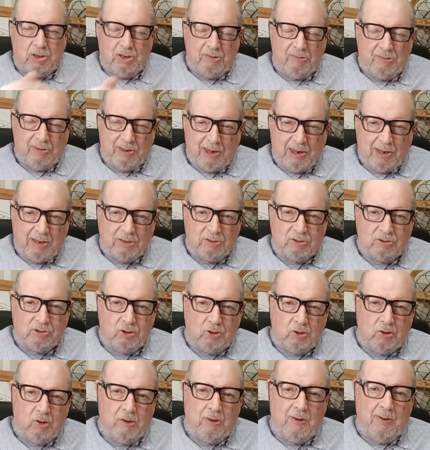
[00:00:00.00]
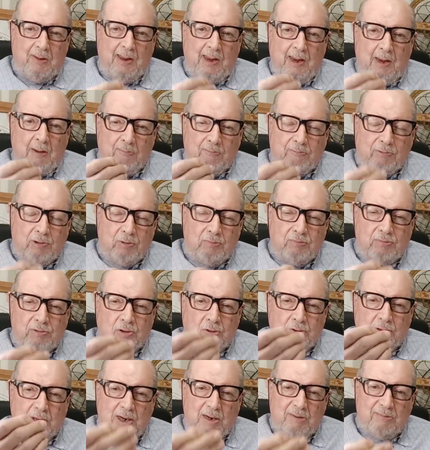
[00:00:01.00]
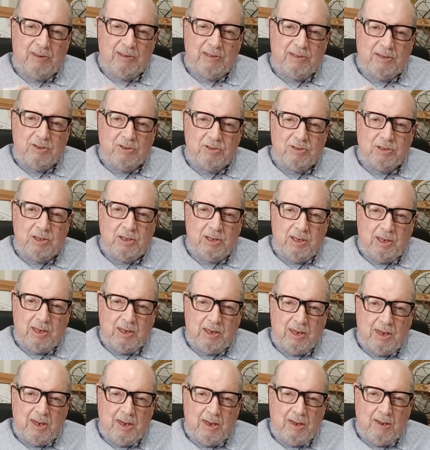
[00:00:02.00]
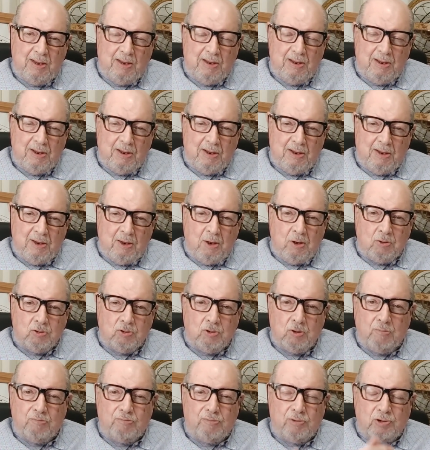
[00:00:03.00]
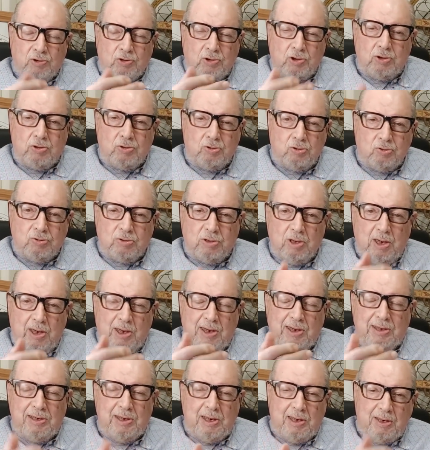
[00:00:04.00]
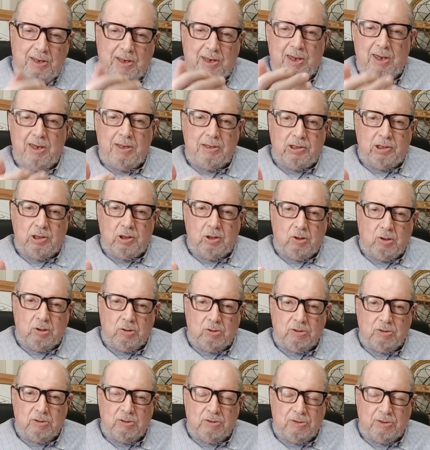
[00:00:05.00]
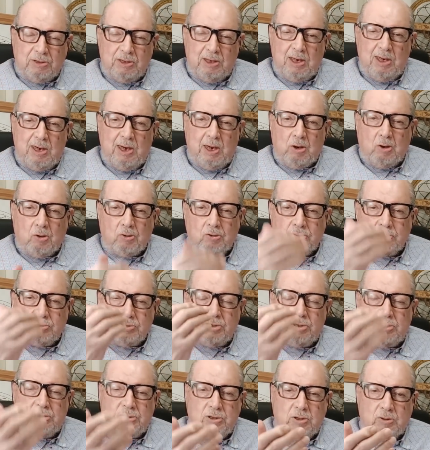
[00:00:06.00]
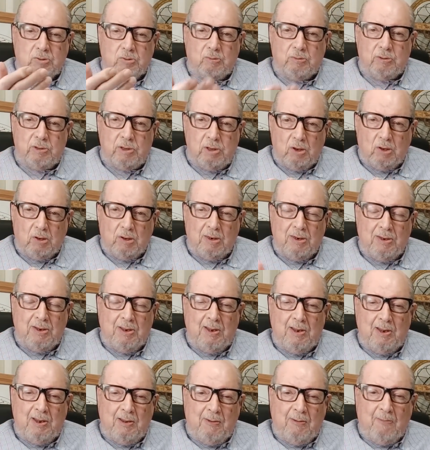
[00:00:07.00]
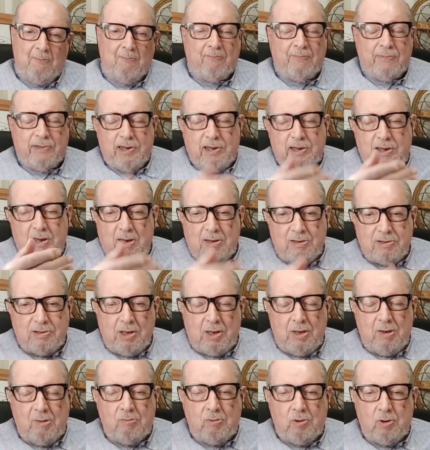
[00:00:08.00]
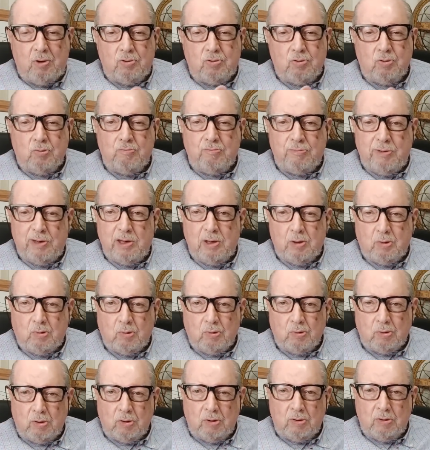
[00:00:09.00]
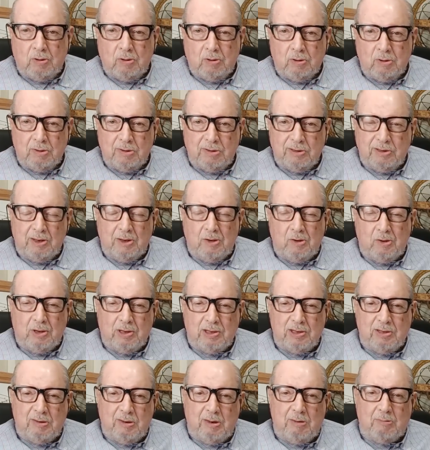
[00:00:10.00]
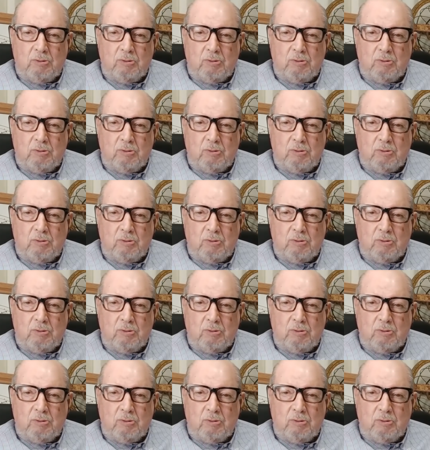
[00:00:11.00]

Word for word: cerebrales, sino propios de la mente psíquica, son procesos energéticos de la conciencia superior. Y el cerebro es un vehículo de lo que